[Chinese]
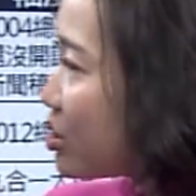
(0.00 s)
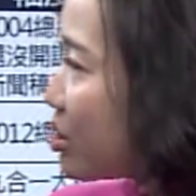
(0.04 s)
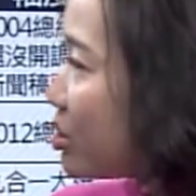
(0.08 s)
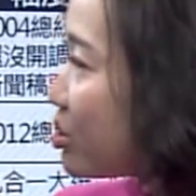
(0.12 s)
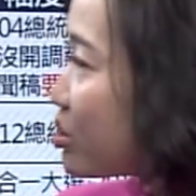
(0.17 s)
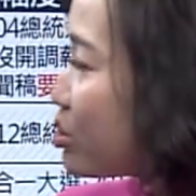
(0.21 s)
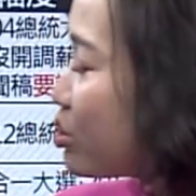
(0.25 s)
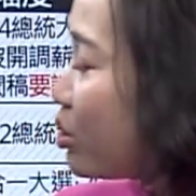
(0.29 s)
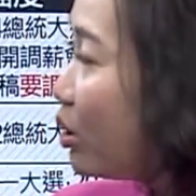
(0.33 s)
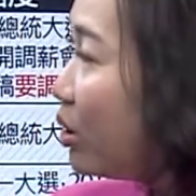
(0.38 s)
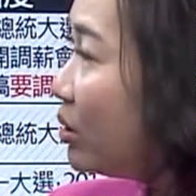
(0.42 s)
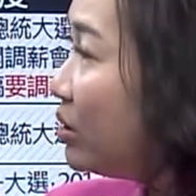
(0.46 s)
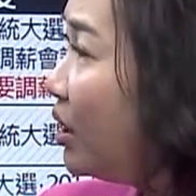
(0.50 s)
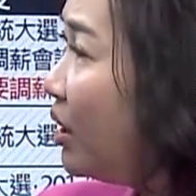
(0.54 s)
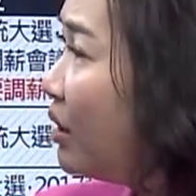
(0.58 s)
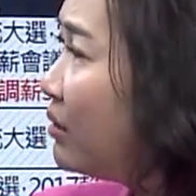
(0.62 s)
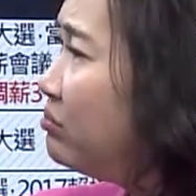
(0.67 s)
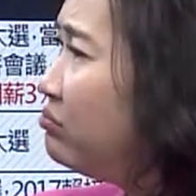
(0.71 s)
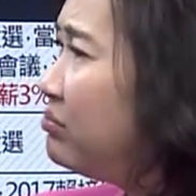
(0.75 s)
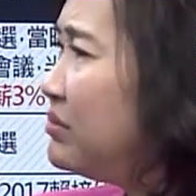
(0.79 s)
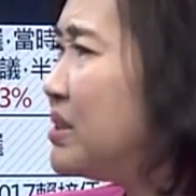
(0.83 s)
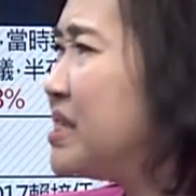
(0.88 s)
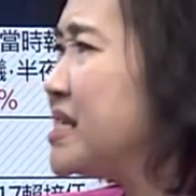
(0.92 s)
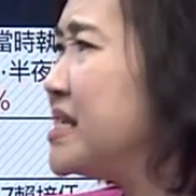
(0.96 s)
教总说，
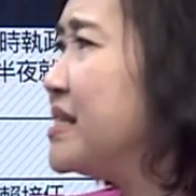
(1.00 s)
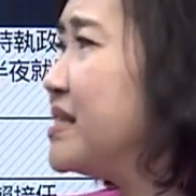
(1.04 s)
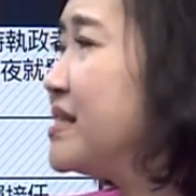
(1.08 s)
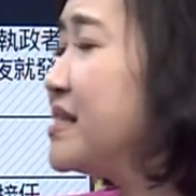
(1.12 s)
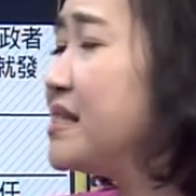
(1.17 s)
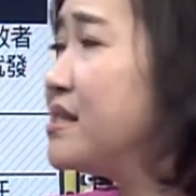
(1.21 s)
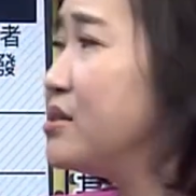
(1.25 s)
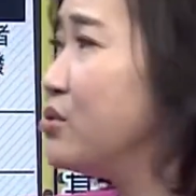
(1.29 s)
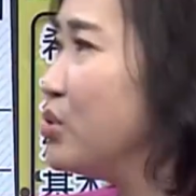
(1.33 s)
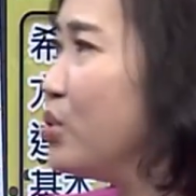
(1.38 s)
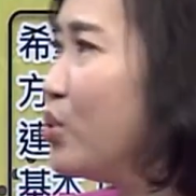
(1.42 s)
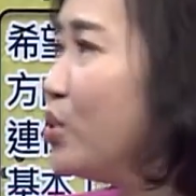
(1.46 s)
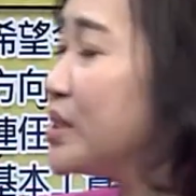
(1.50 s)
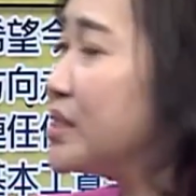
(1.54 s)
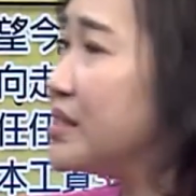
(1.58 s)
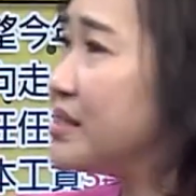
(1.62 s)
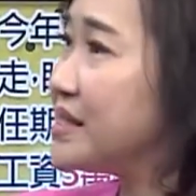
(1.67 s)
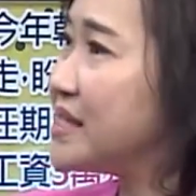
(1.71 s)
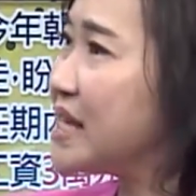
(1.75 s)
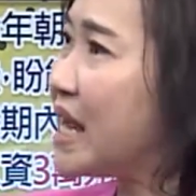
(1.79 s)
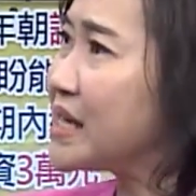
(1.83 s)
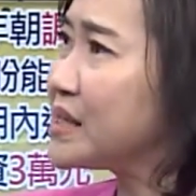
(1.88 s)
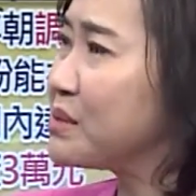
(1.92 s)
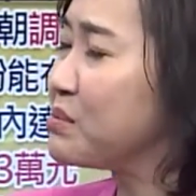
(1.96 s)
嗯。如果
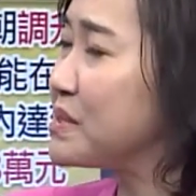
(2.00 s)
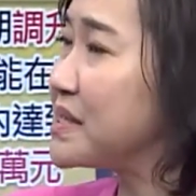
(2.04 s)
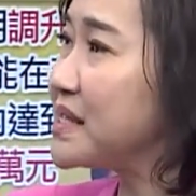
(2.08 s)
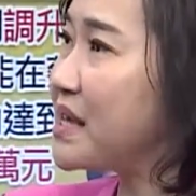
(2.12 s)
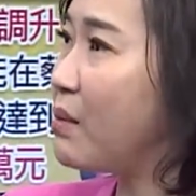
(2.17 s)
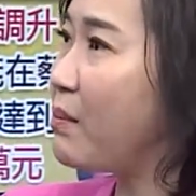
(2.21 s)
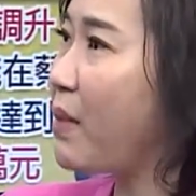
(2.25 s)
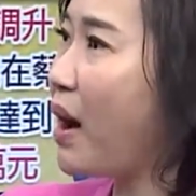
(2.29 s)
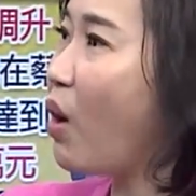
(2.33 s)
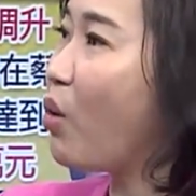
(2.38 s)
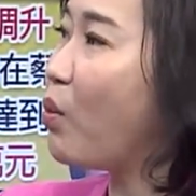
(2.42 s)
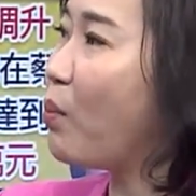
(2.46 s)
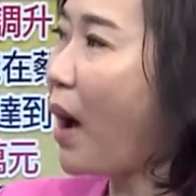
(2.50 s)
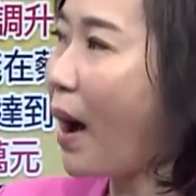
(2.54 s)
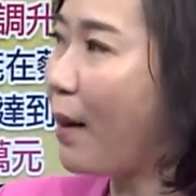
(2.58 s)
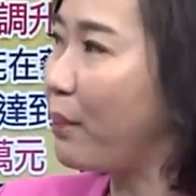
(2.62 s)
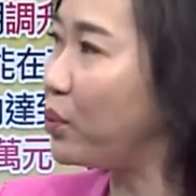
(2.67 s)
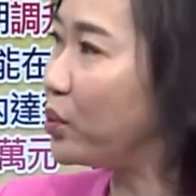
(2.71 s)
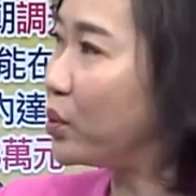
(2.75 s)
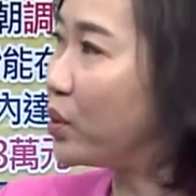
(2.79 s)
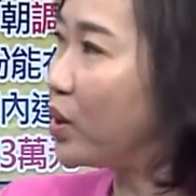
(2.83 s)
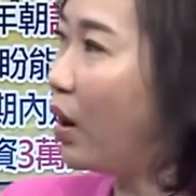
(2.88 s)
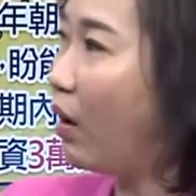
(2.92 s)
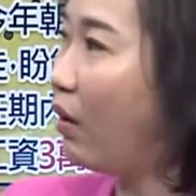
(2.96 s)
只加什么三趴五
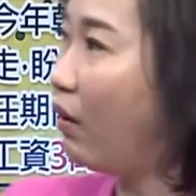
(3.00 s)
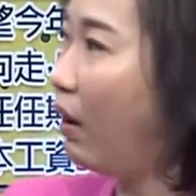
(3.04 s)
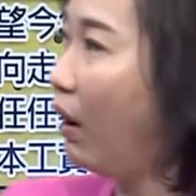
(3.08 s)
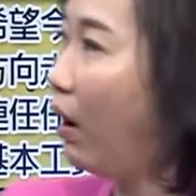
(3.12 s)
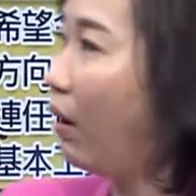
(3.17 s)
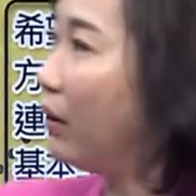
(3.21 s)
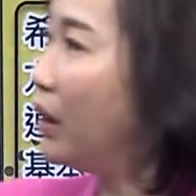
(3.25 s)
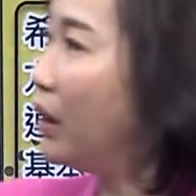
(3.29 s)
趴不够